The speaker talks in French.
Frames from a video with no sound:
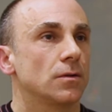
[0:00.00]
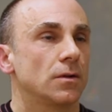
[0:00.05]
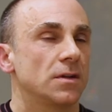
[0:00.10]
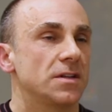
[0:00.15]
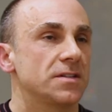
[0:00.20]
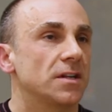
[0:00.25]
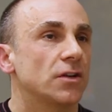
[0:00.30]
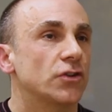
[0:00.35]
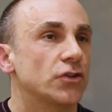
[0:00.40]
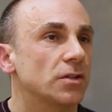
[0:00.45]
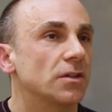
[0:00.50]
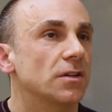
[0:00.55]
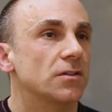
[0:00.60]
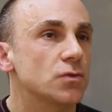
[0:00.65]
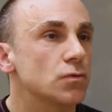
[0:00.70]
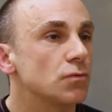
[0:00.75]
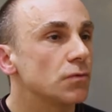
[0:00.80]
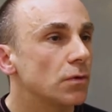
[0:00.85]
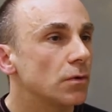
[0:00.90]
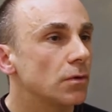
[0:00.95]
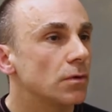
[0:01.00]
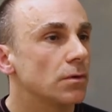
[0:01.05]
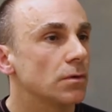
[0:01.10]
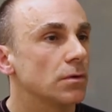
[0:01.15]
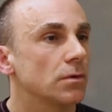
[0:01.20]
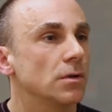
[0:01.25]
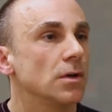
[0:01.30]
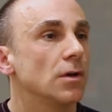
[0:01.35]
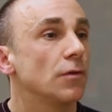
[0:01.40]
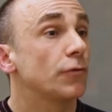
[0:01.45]
Les architectes souvent
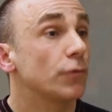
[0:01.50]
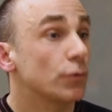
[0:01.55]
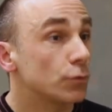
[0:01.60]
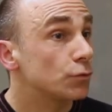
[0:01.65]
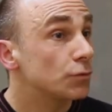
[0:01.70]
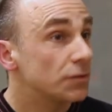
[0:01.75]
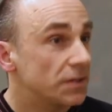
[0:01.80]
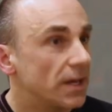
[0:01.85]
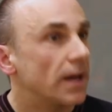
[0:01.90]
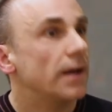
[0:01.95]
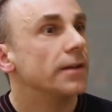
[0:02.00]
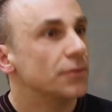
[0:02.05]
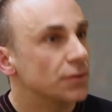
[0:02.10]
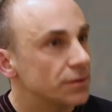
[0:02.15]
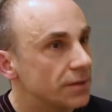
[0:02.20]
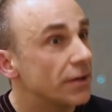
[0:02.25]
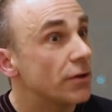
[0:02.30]
euh, font du théâtre,